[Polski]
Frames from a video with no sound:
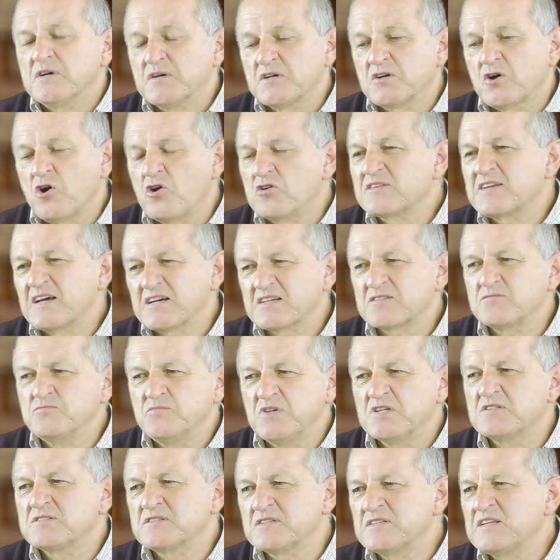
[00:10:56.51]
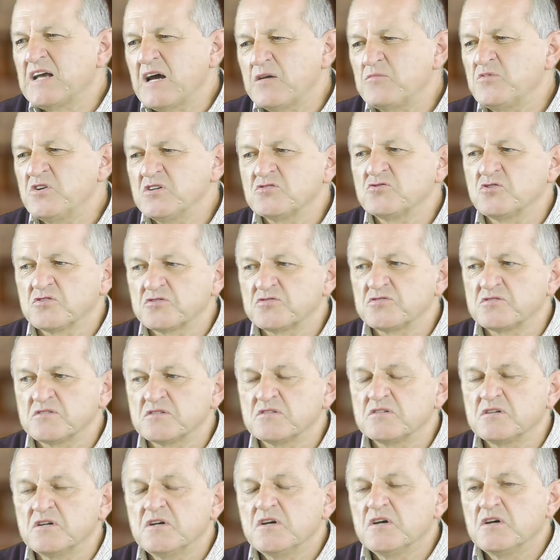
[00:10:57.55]
kontakt między nami jest dość
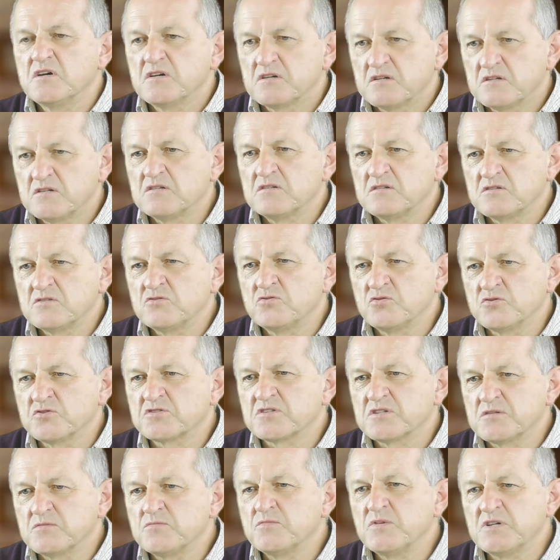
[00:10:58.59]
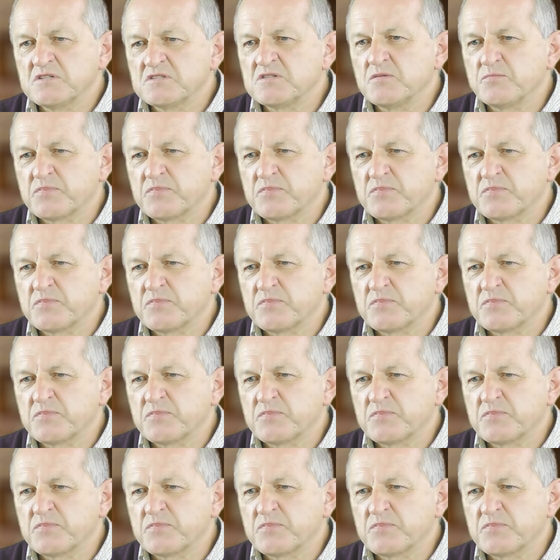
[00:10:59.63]
E, duży między